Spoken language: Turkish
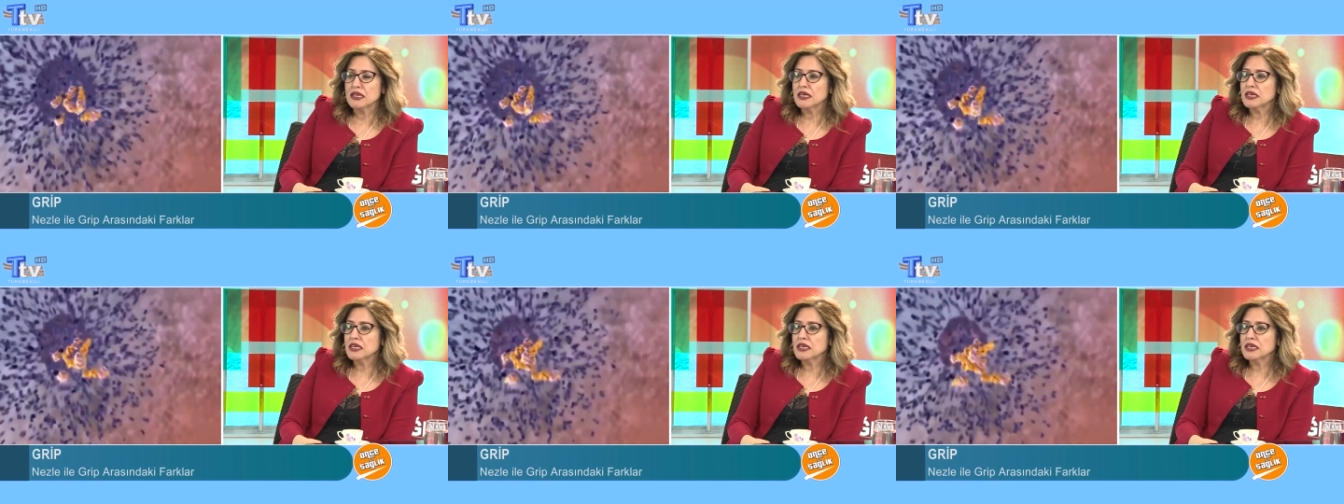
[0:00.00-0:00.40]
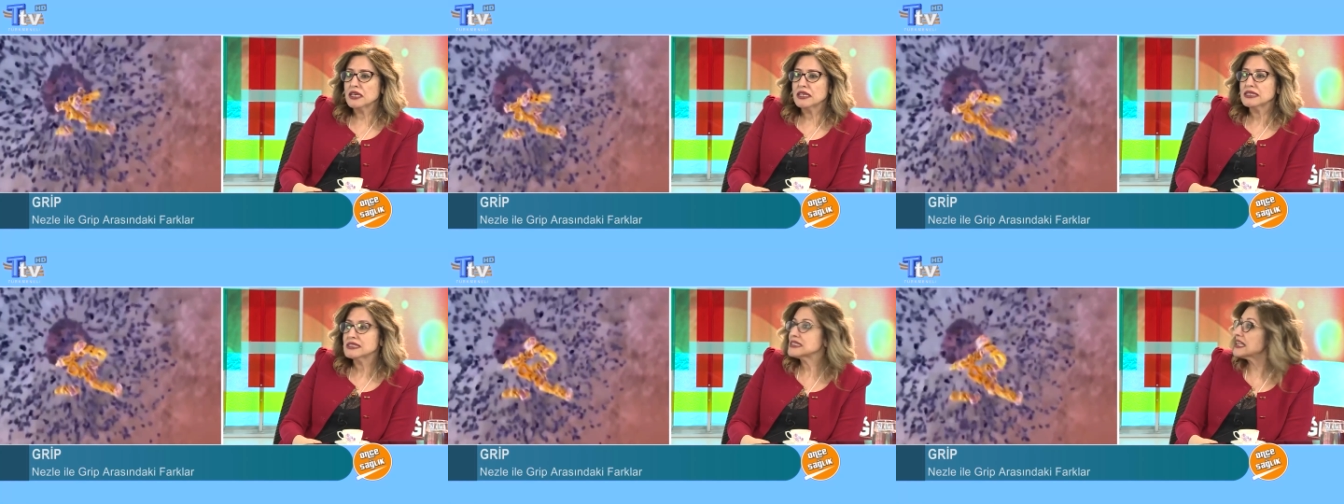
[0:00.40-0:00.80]

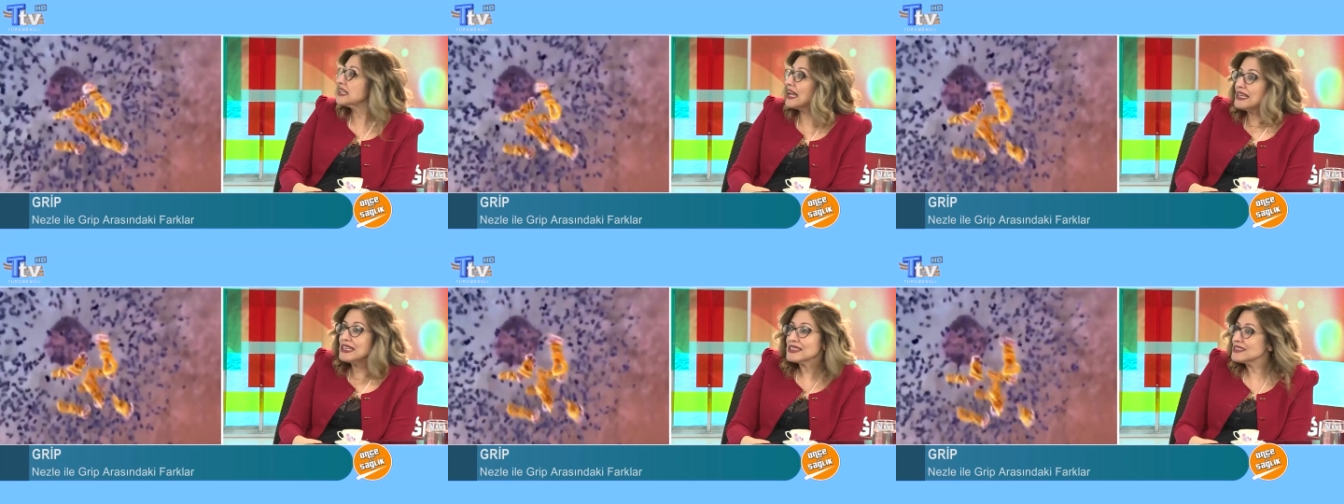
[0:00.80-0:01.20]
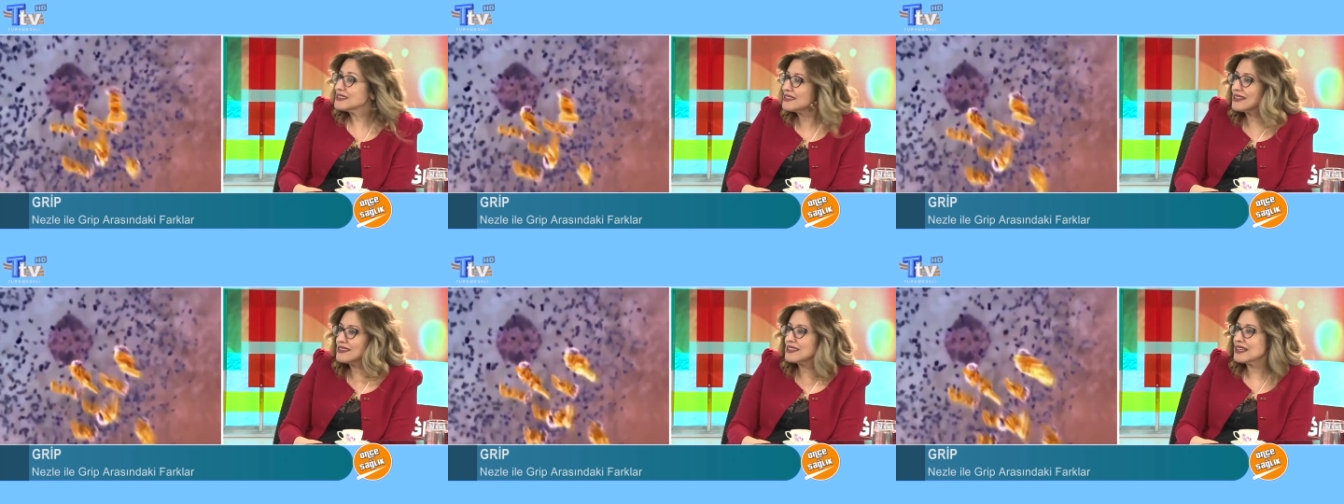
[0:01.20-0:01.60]
E, tekerlekli
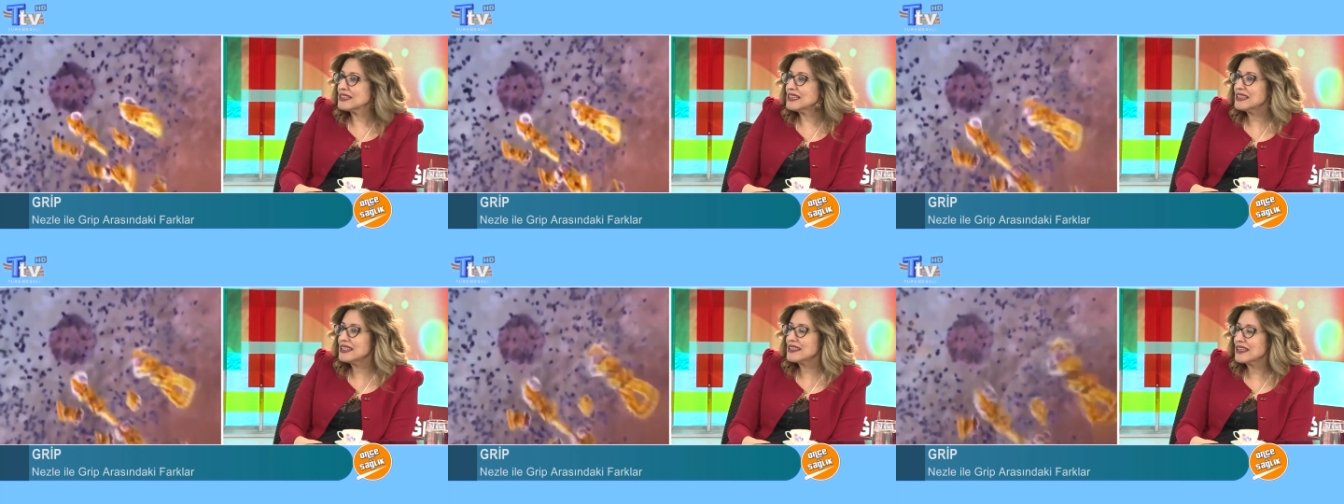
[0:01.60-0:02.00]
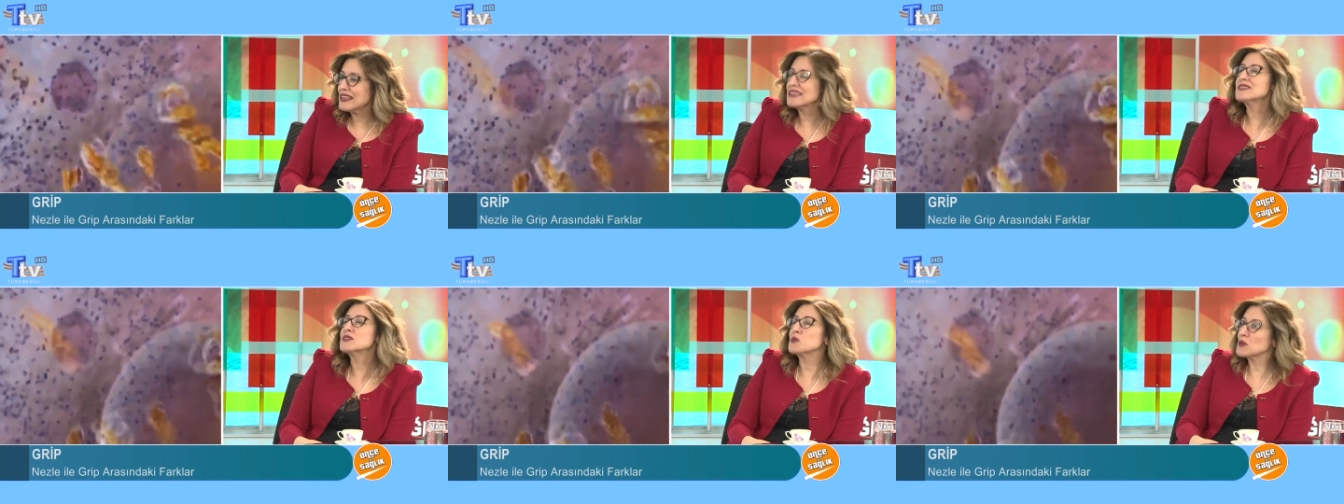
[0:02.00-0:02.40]
sandalyeyle
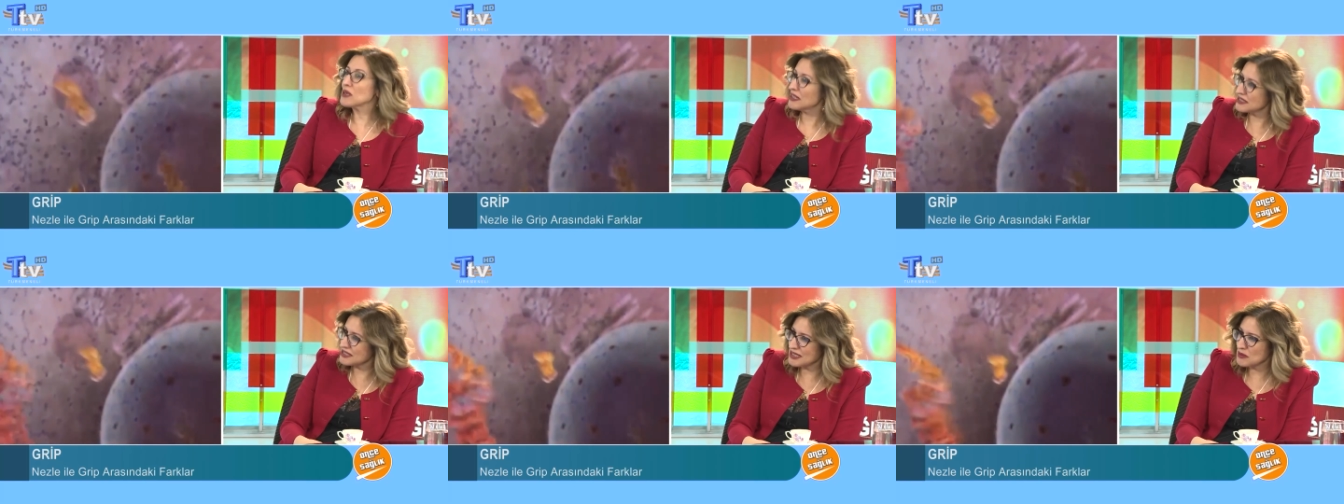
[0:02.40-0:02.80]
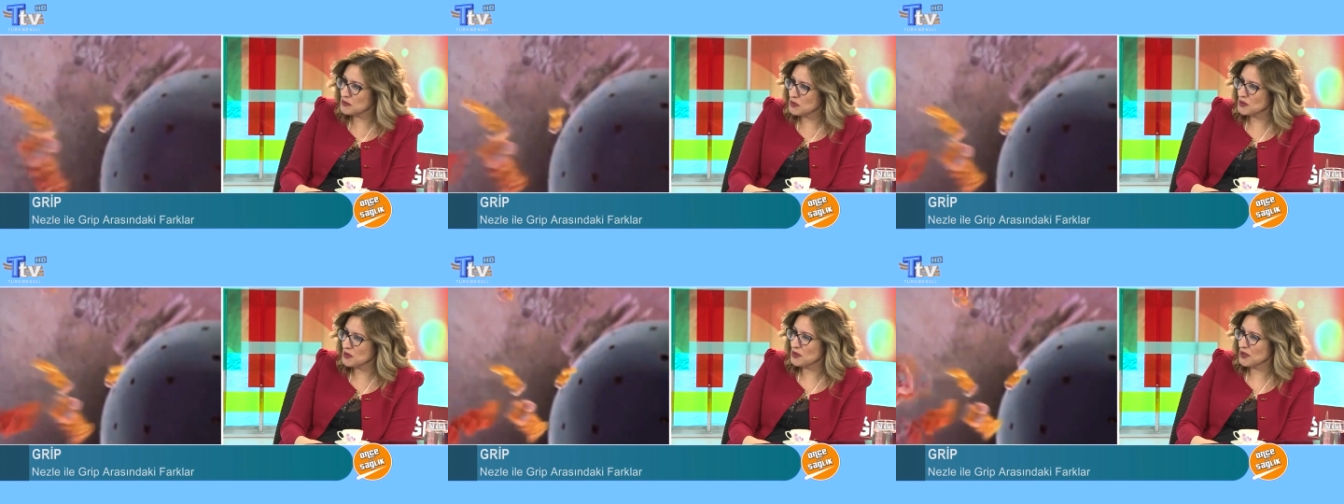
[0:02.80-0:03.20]
gelen çok
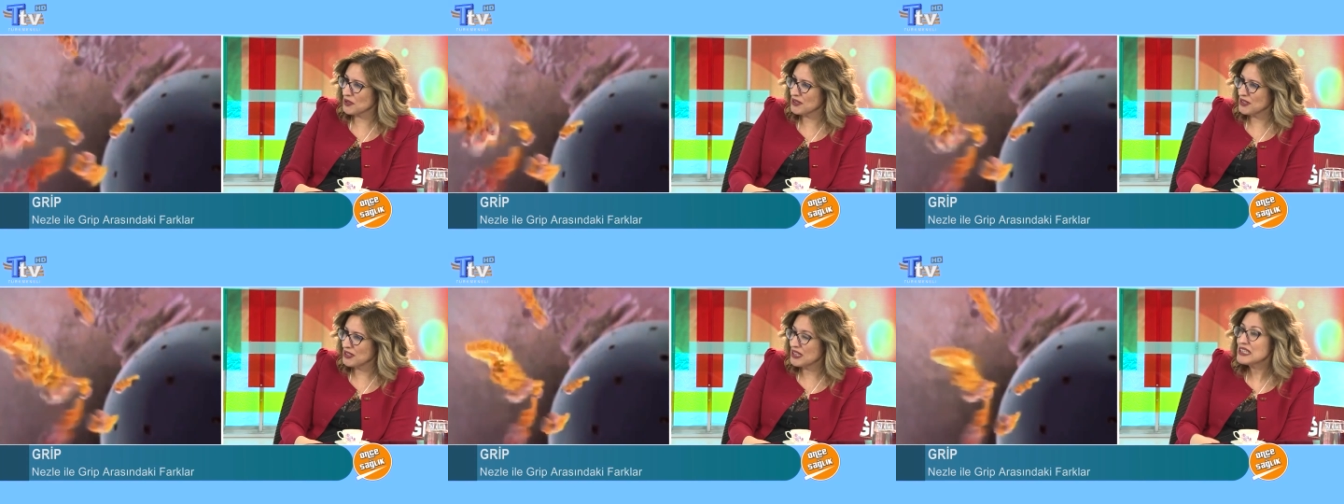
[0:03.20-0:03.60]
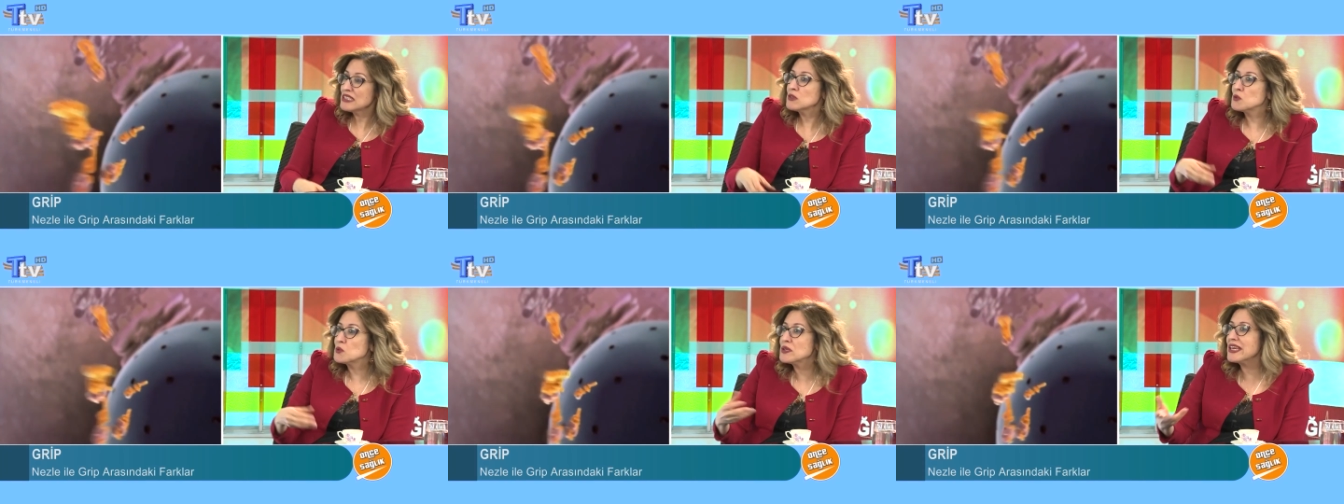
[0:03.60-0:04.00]
hastam oluyor.
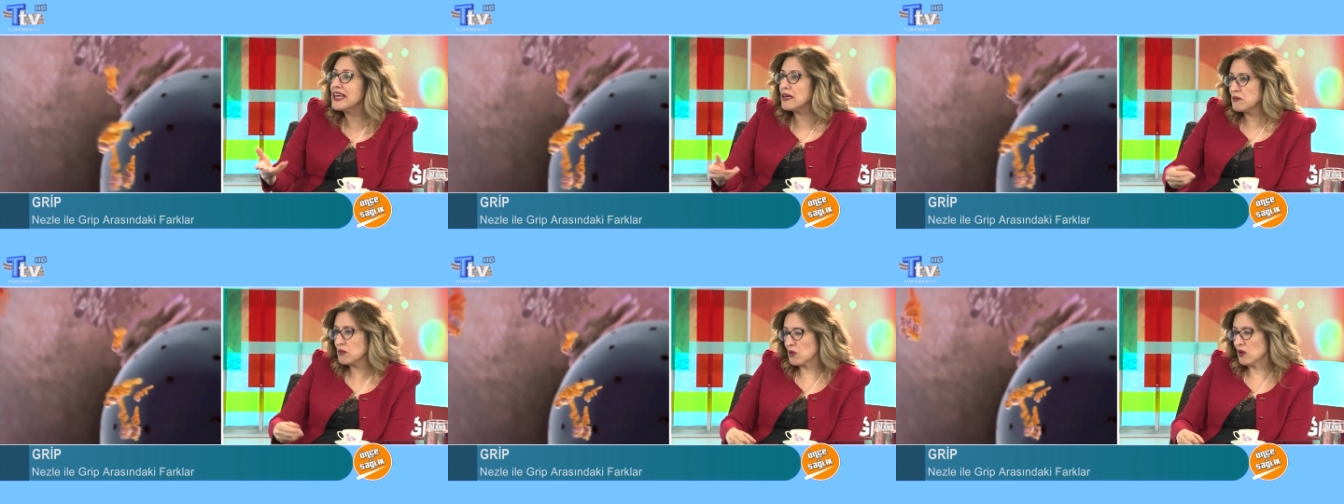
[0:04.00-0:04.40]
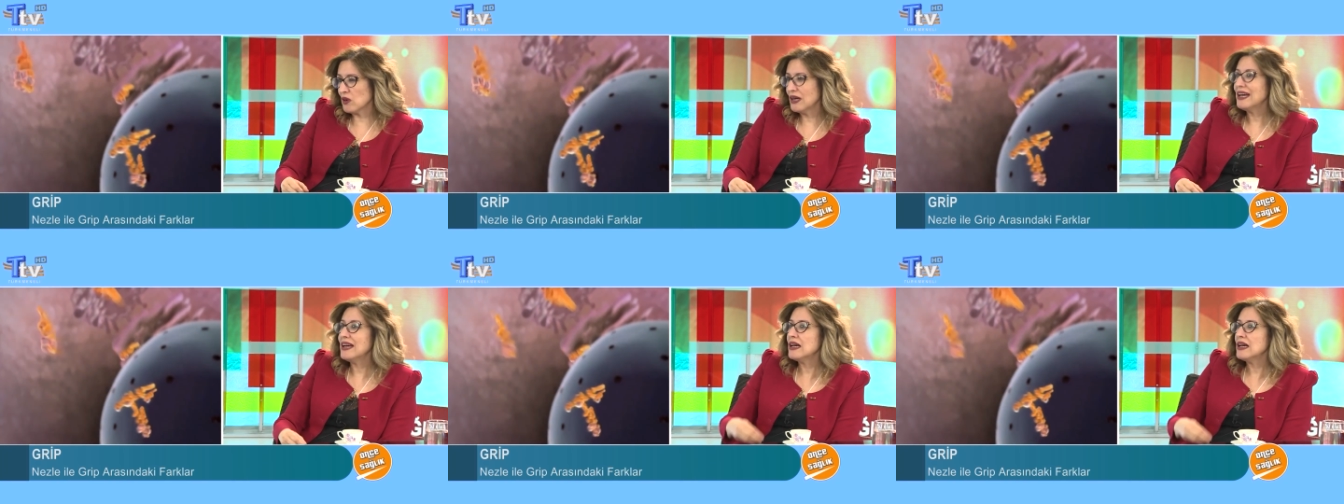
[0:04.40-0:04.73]
Yürüyemiyor.